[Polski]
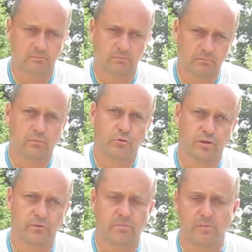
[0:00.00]

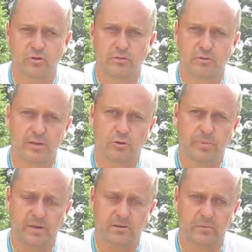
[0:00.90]
może, ma możliwość
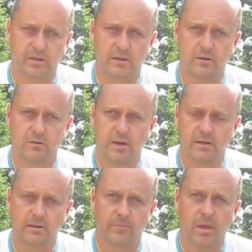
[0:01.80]
zakupienia sobie takich
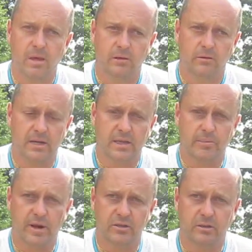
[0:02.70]
korali, to jak
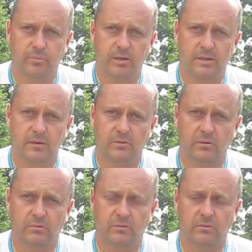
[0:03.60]
najbardziej polecam
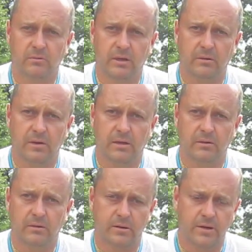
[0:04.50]
te
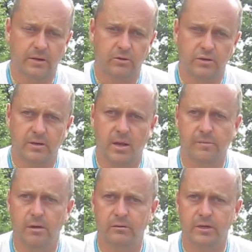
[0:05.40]
koraliki noszenie dla
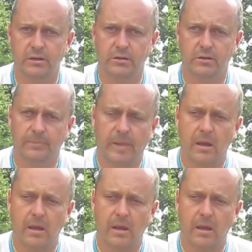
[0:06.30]
małych dzieci,